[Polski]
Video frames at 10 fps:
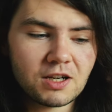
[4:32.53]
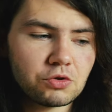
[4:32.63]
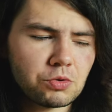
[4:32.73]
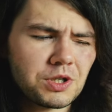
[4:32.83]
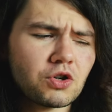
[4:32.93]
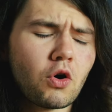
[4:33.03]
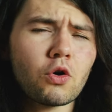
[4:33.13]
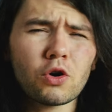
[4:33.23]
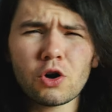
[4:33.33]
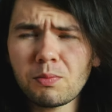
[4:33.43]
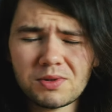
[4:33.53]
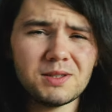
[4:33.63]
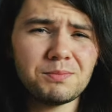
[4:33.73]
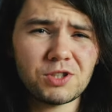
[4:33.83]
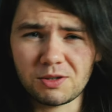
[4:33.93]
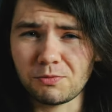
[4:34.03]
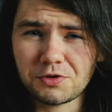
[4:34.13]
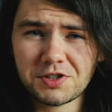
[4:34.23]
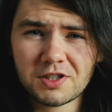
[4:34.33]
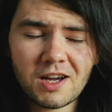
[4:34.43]
Czujesz okropny
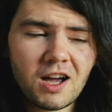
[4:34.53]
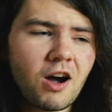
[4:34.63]
przymus,